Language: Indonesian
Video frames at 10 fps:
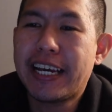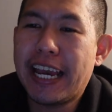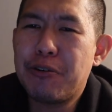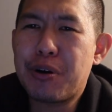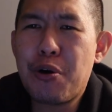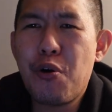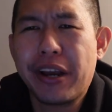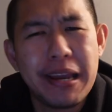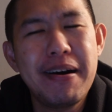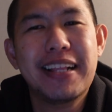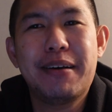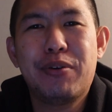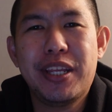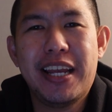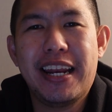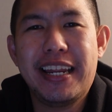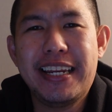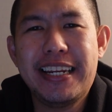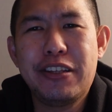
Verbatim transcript: Kayak kurang oke okay banget lah pokoknya hari ini.